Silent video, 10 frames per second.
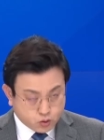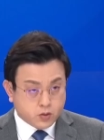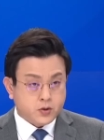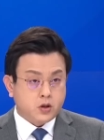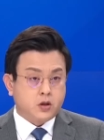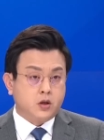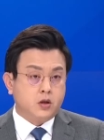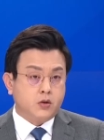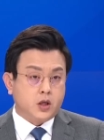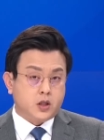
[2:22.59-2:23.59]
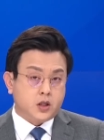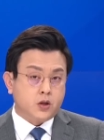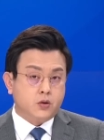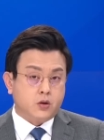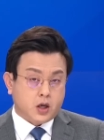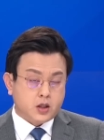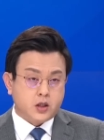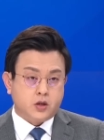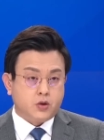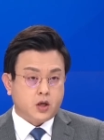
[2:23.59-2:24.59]
조금 전 그 우리 지지율, 아
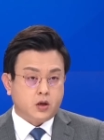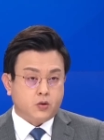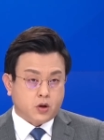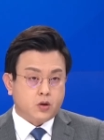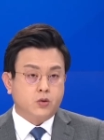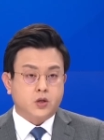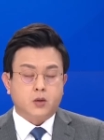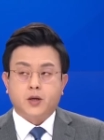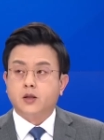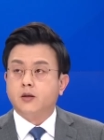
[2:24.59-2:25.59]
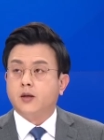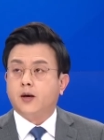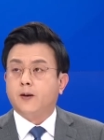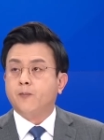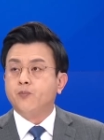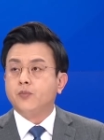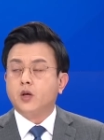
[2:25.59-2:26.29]
지지율이 아니고 여론조사를 봤는데